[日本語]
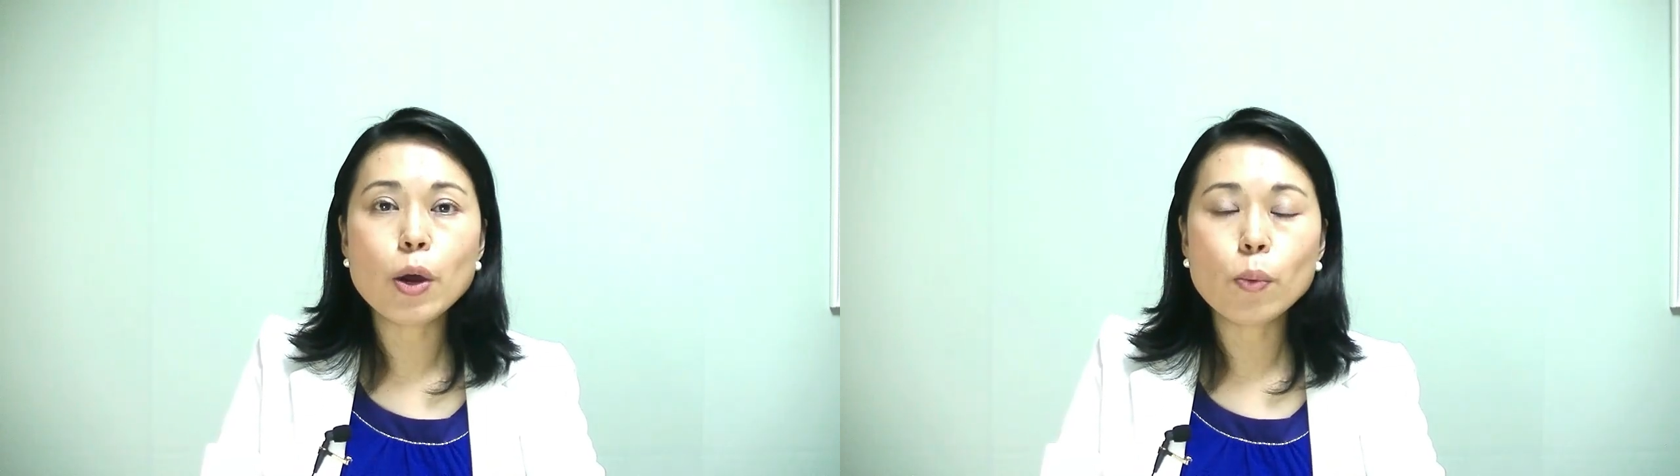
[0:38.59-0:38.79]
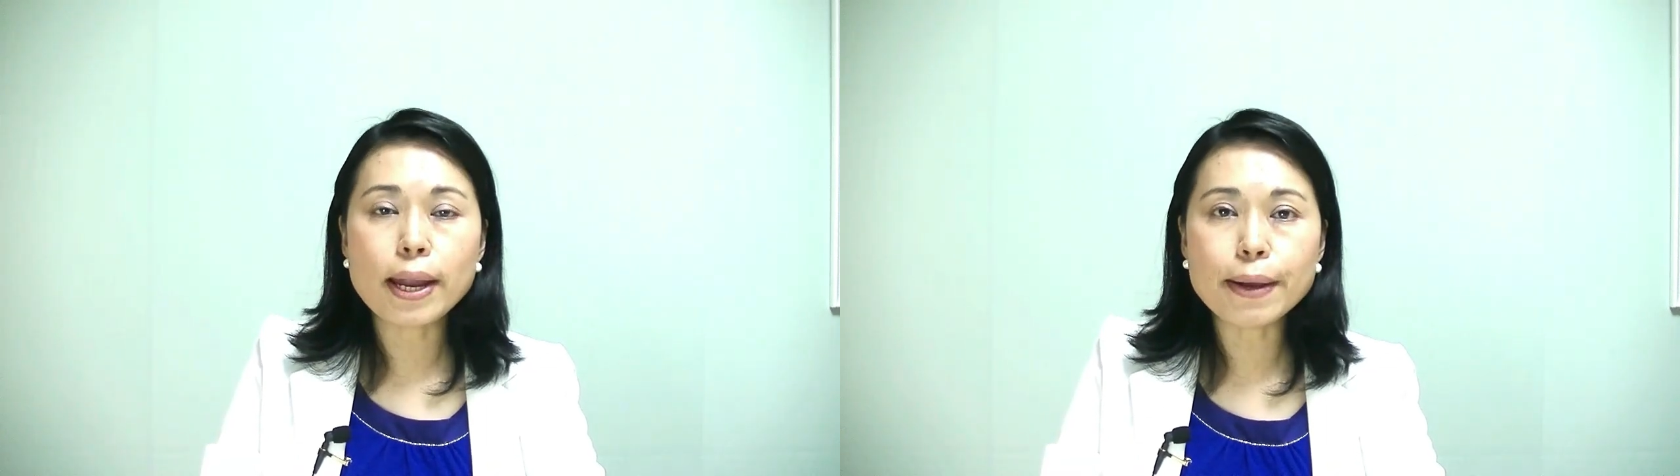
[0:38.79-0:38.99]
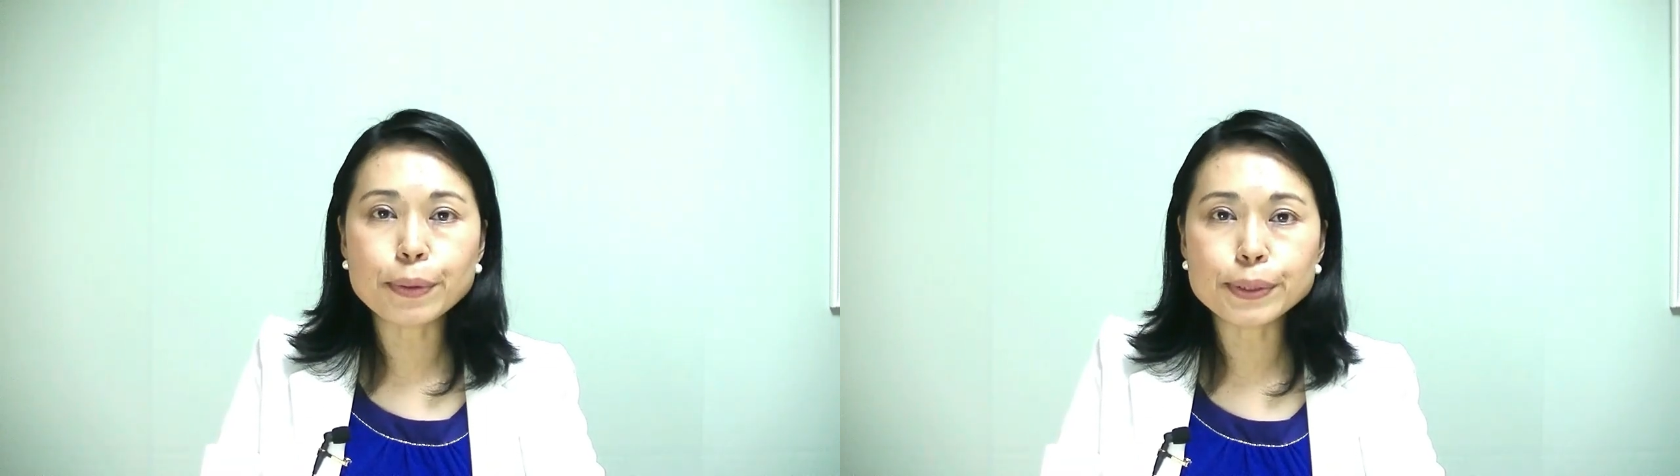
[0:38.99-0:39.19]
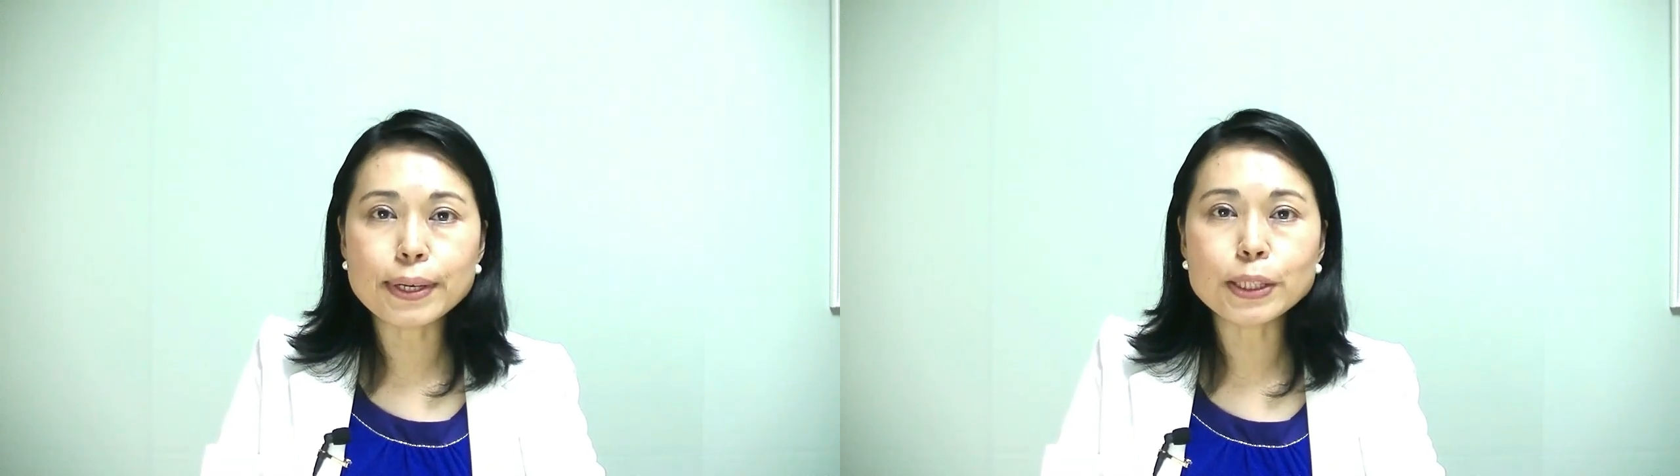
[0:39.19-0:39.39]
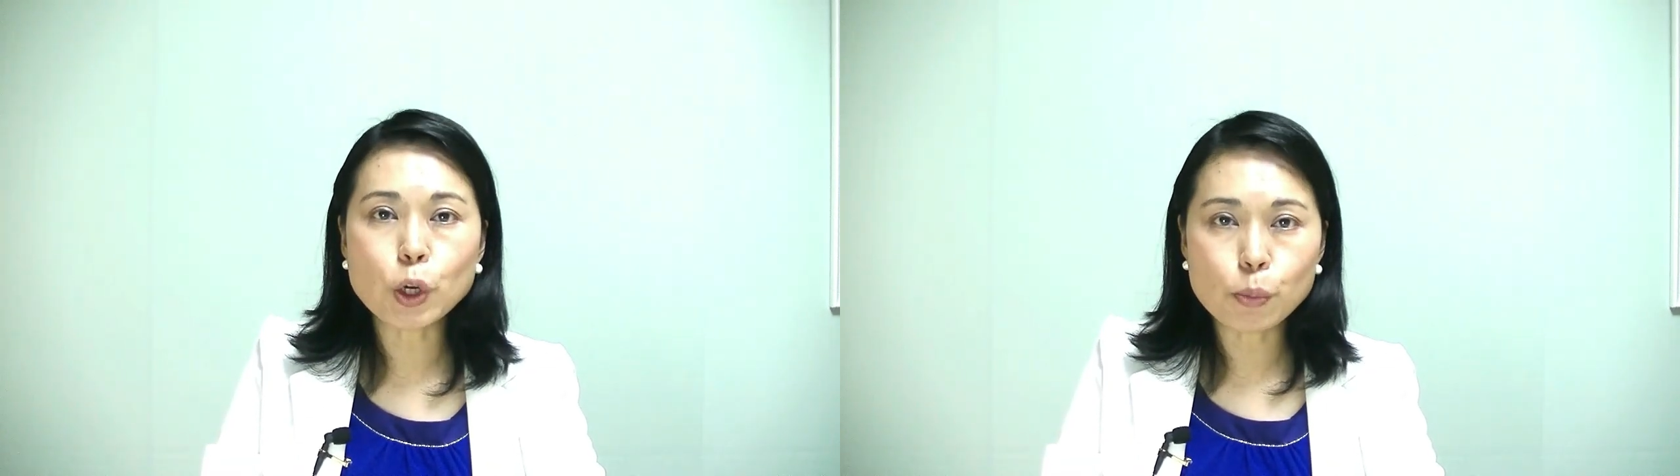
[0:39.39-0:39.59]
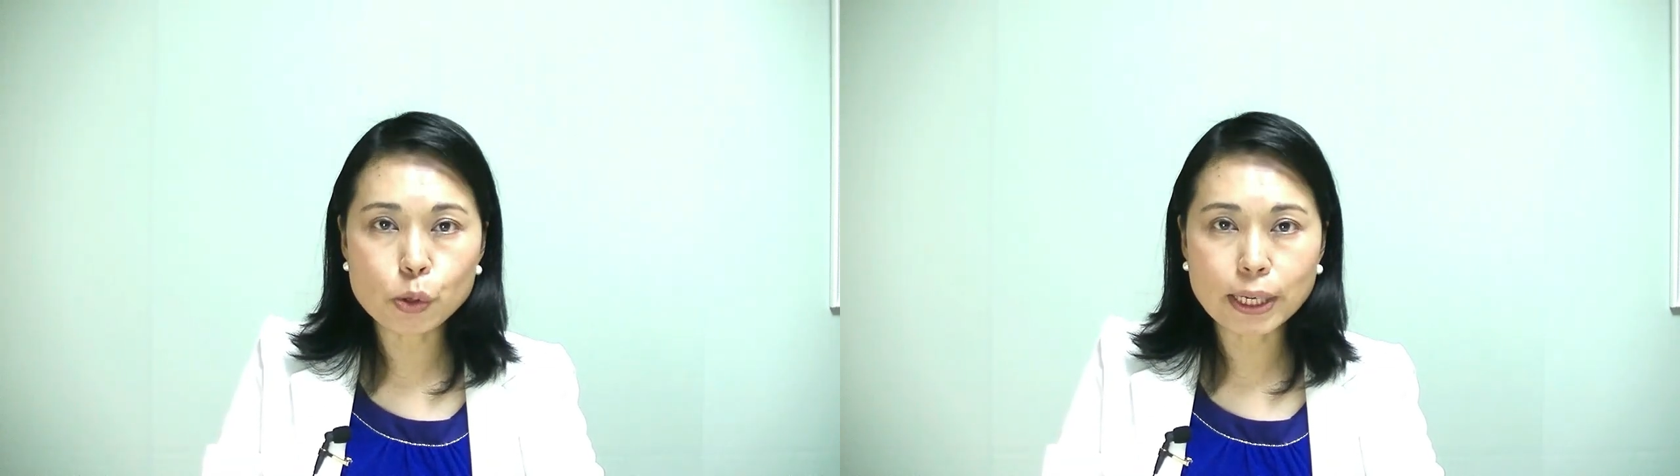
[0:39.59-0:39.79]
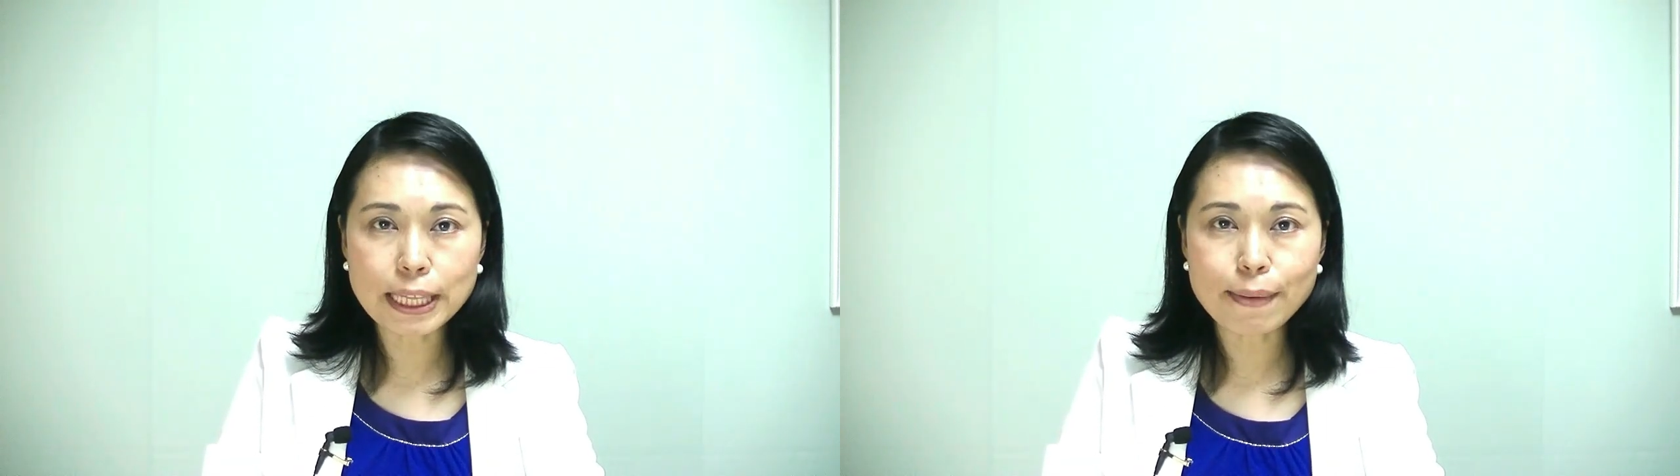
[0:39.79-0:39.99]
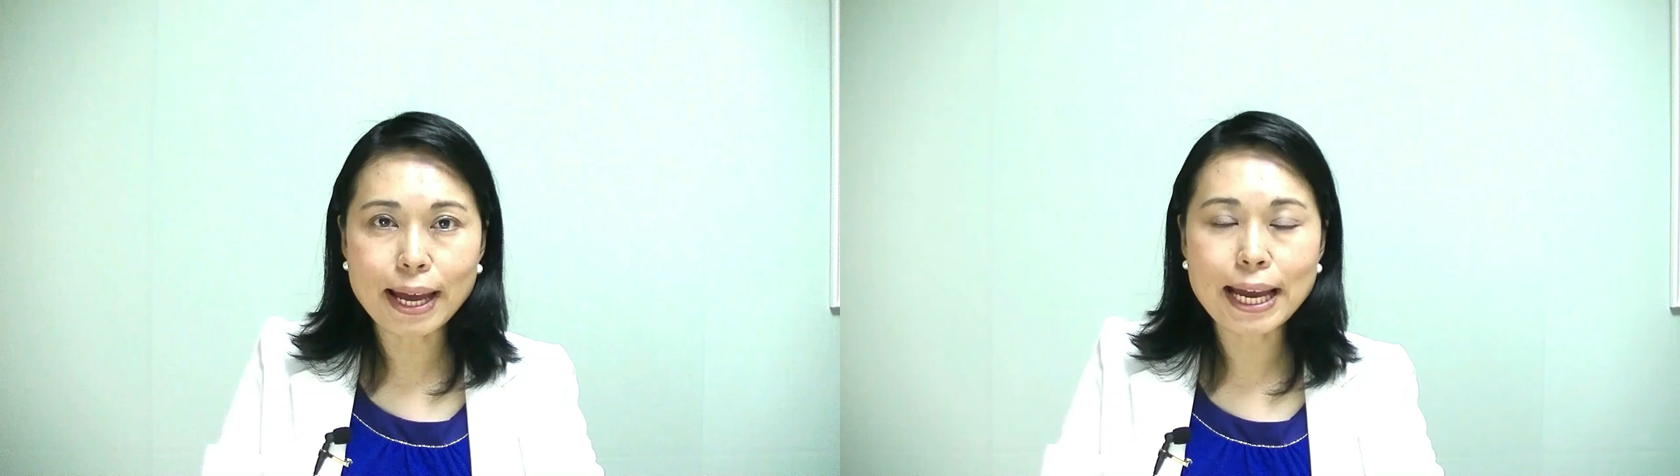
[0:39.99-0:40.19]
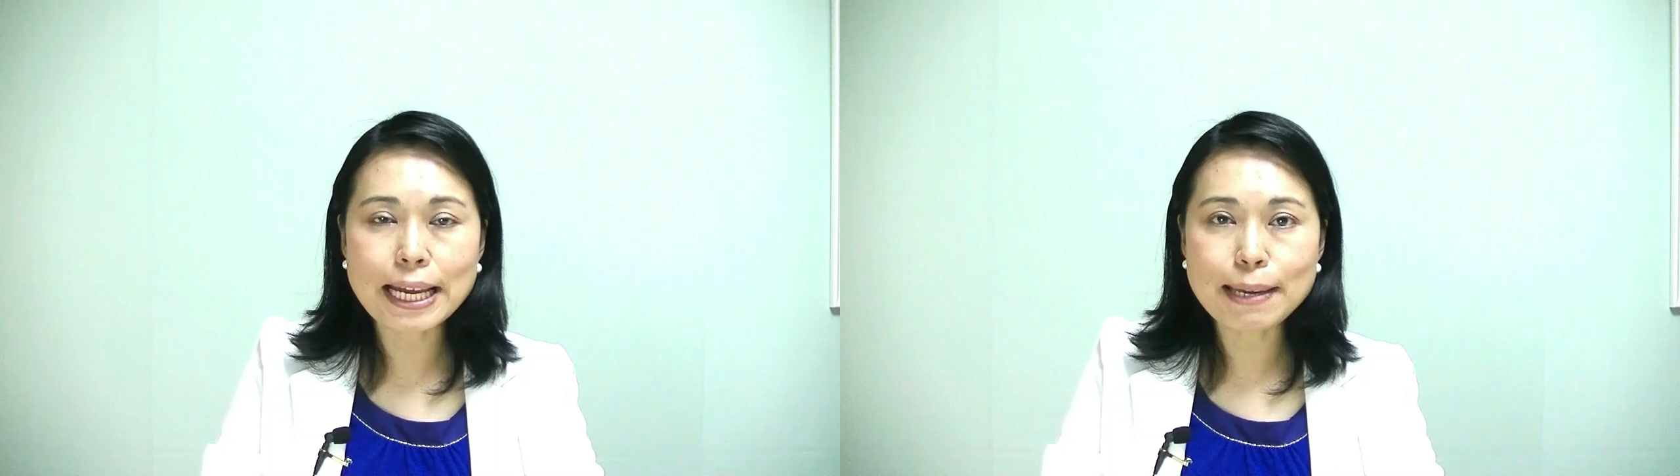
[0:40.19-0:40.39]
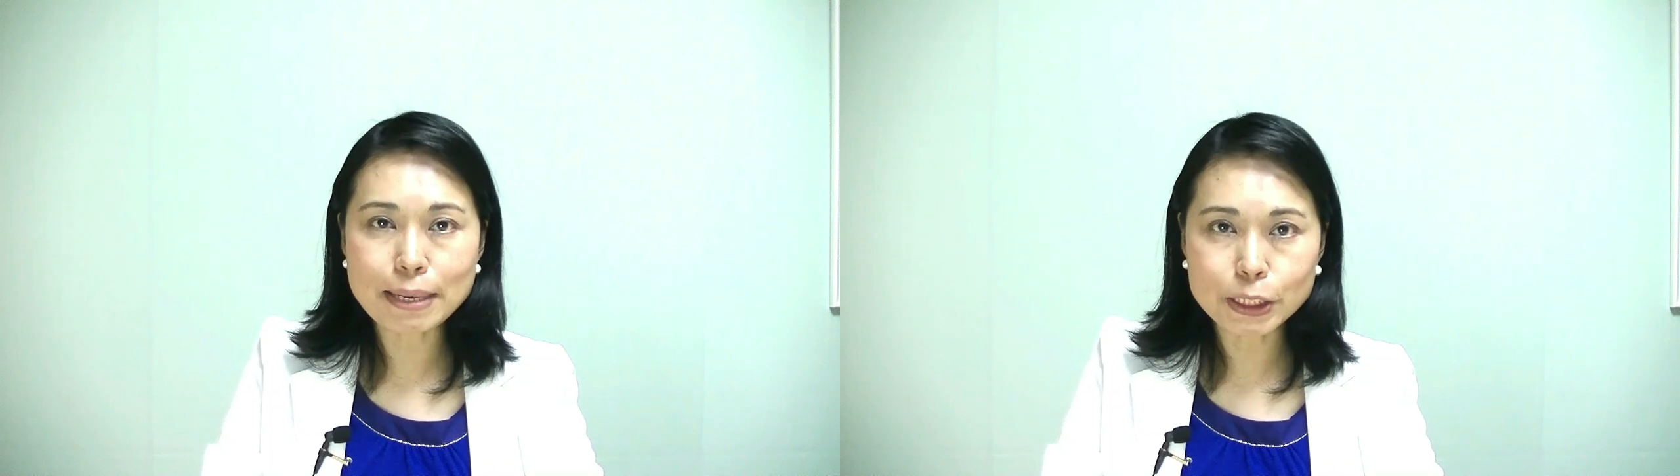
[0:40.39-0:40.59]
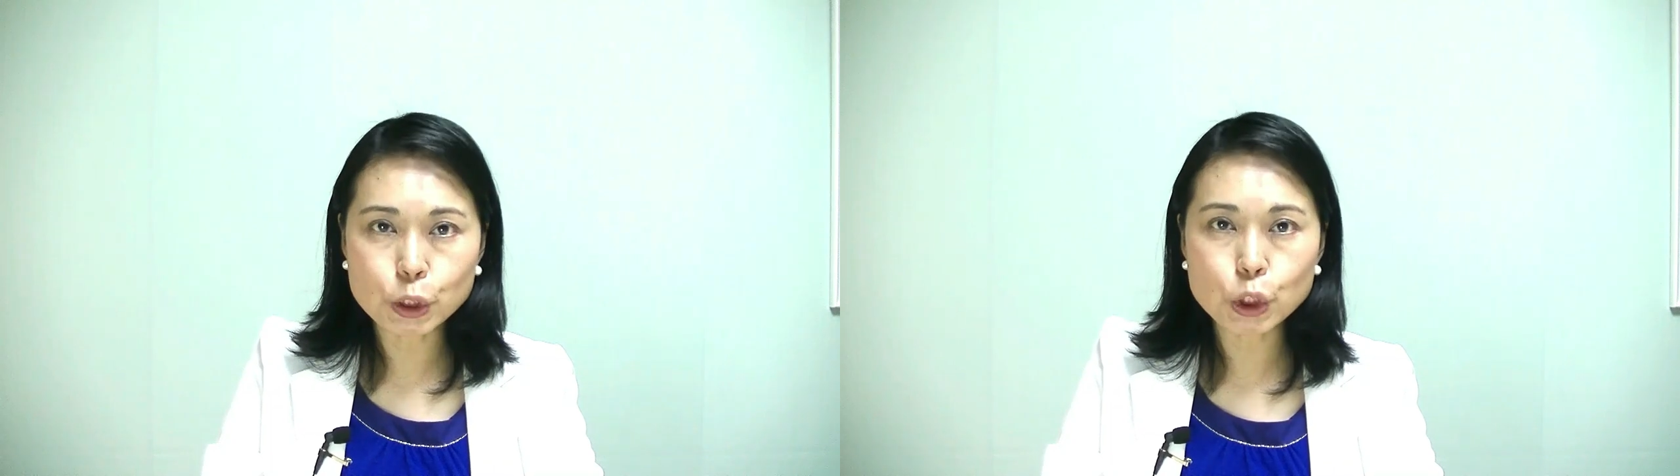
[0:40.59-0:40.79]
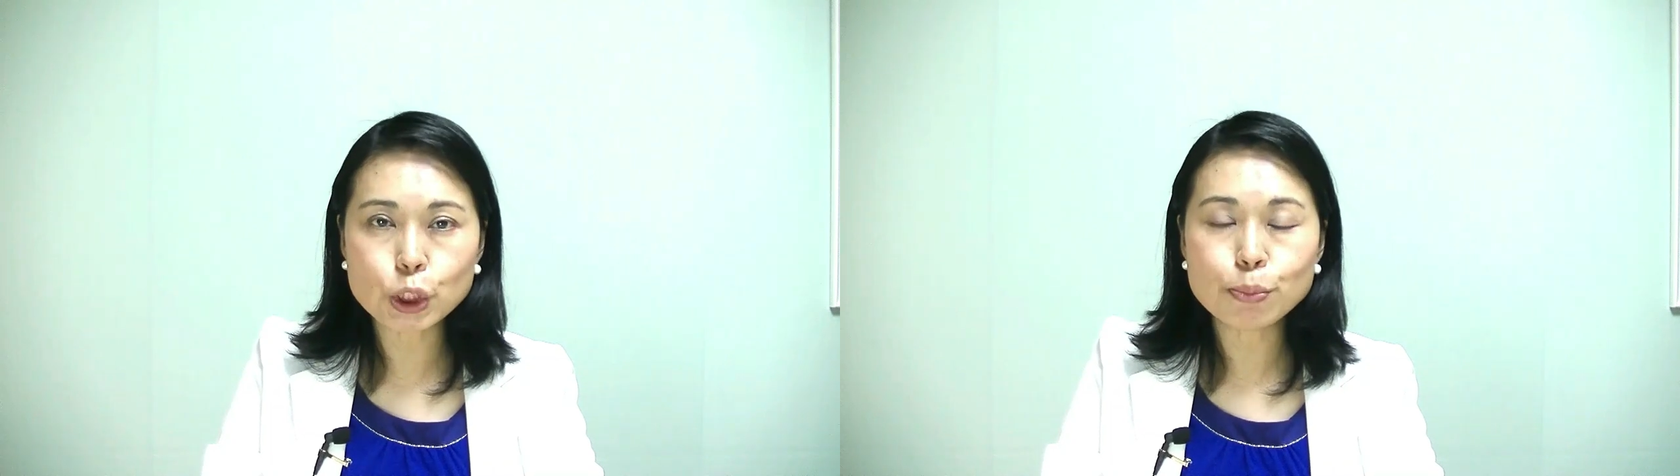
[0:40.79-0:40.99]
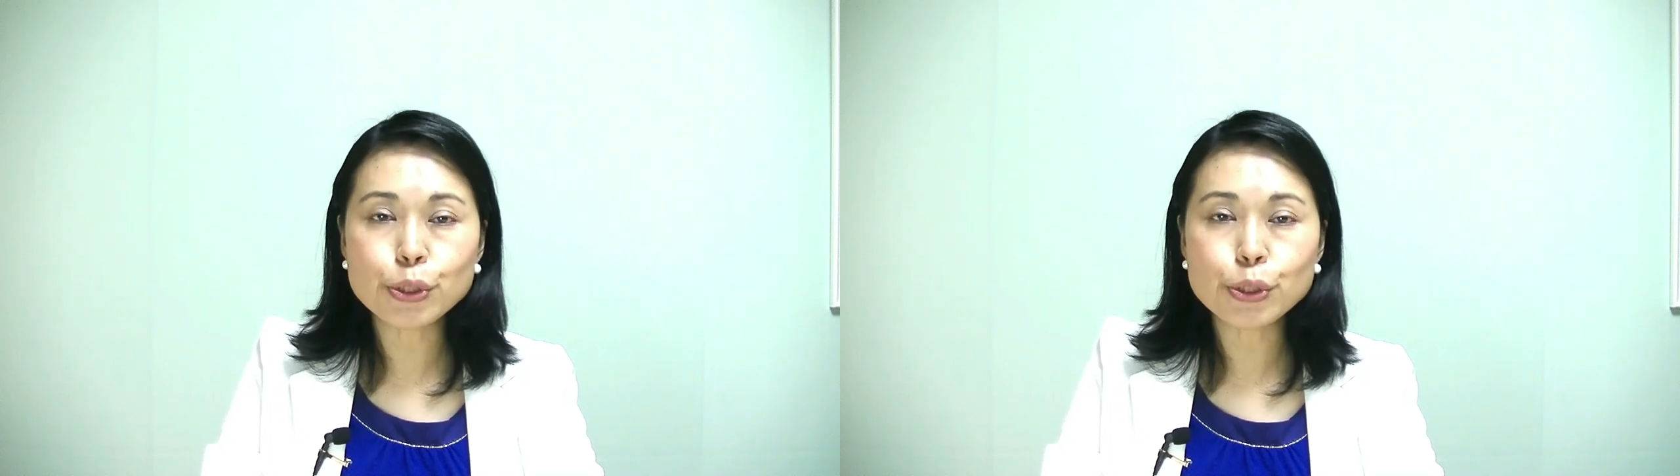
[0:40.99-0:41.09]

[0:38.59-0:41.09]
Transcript: 我こそはと思う方は今すぐ